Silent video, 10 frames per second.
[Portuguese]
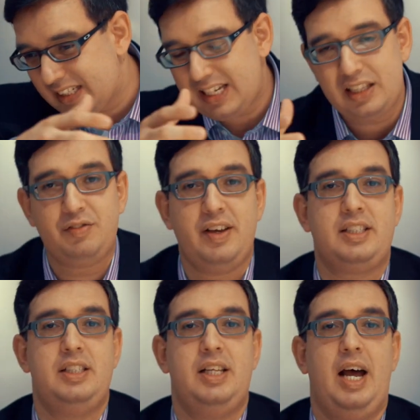das
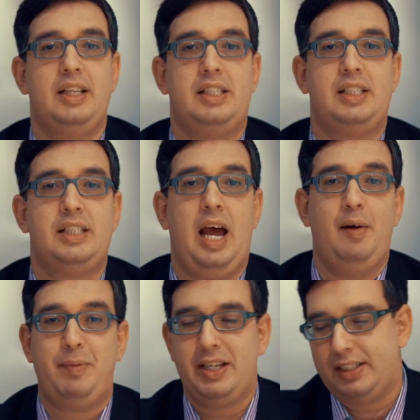adversidades,
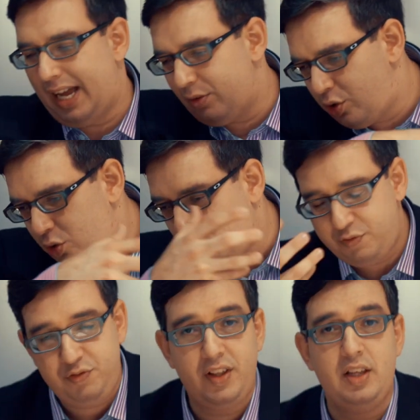apesar dos
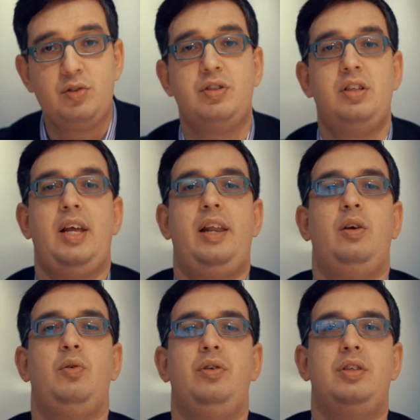conflitos
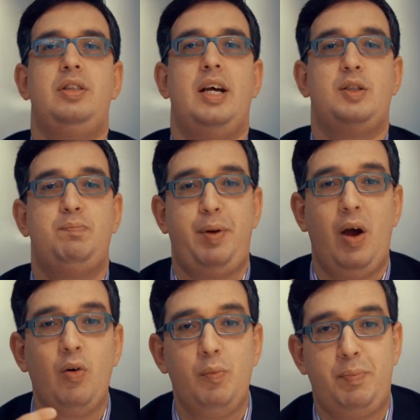interiores, das
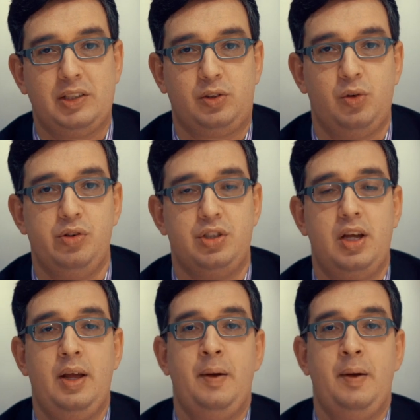preocupações,